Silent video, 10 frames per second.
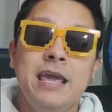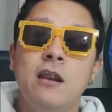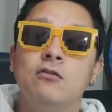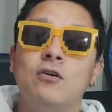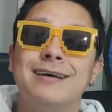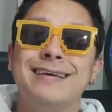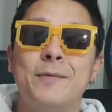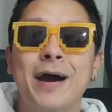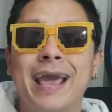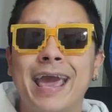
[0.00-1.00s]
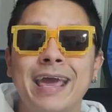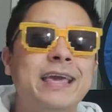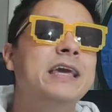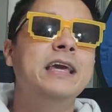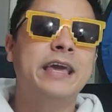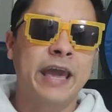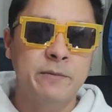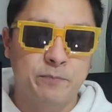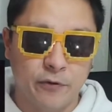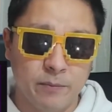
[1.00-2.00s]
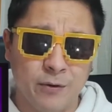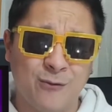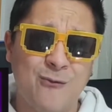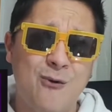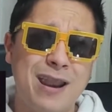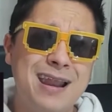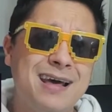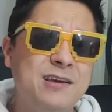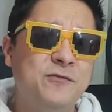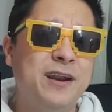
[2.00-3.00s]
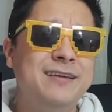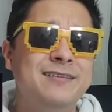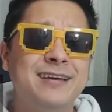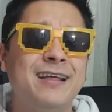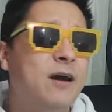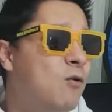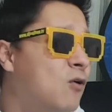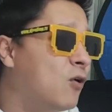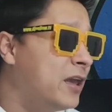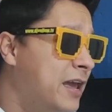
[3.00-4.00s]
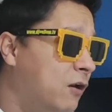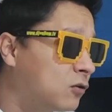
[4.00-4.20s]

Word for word: y el otro que se llama Cake y Cake Premium. ¿Cuál es la diferencia de uno y el